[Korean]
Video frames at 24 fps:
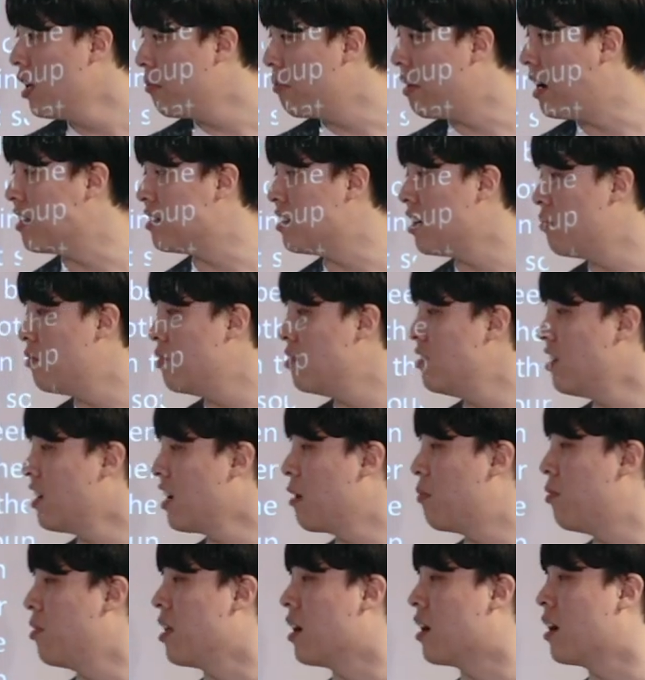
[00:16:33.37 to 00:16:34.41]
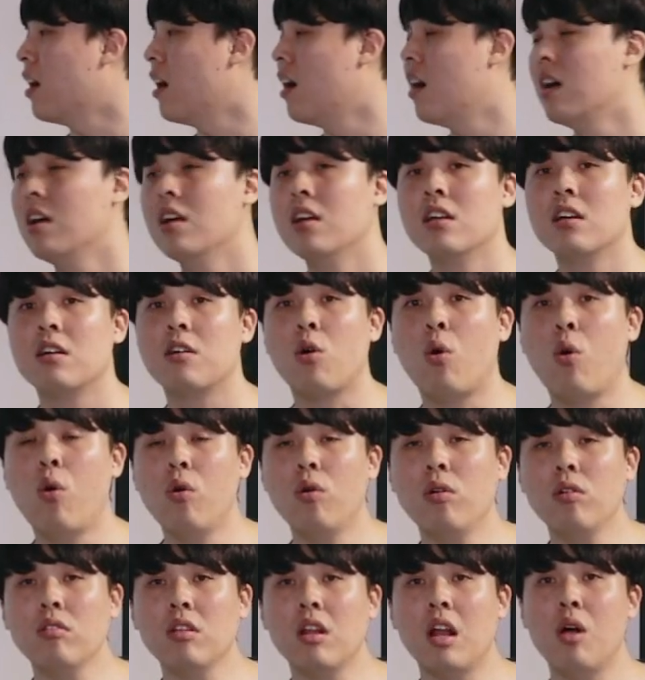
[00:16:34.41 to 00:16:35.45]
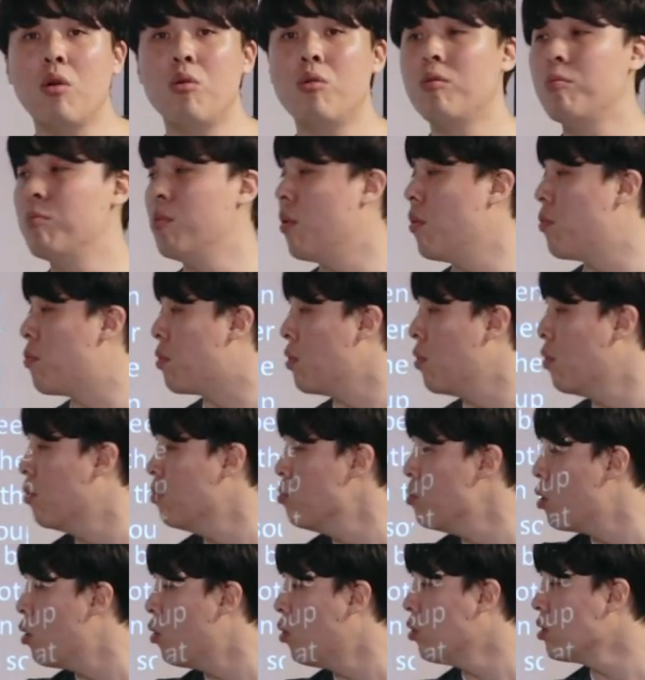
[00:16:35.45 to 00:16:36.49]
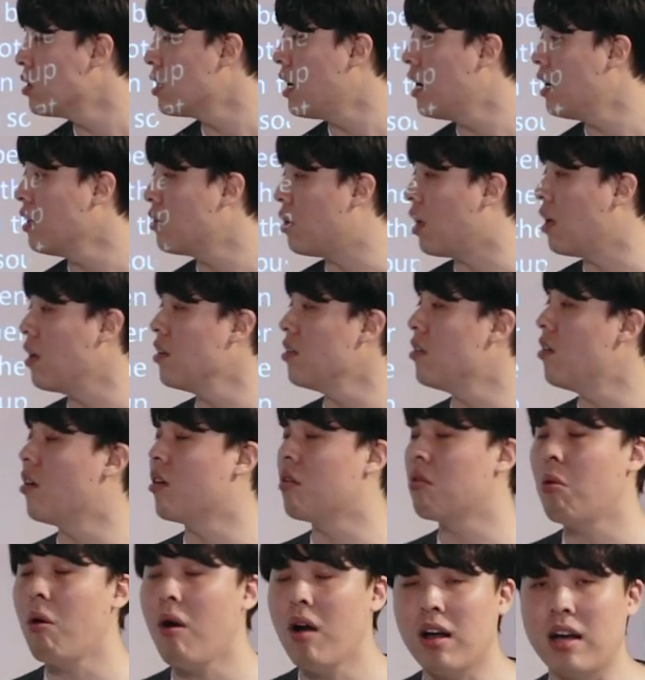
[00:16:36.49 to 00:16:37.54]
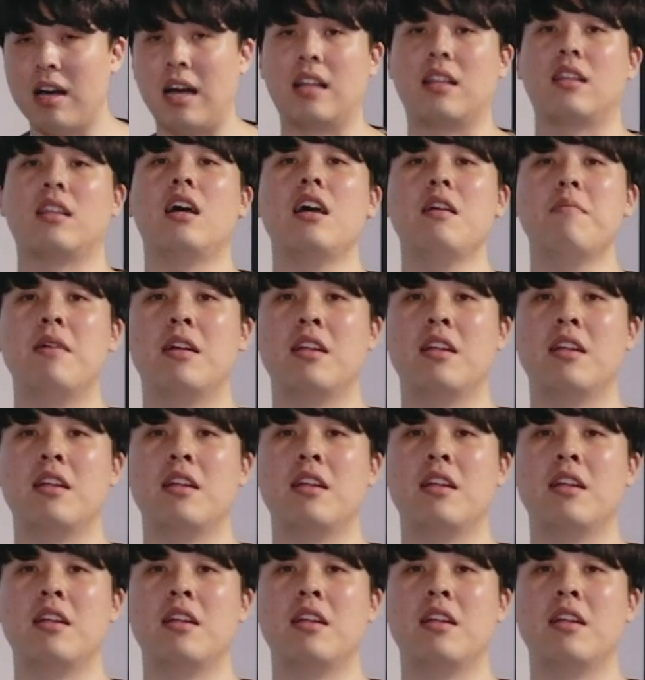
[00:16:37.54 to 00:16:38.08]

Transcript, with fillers: 마자 문장에 보니까 콜드라고 묘사된 것과 같아 이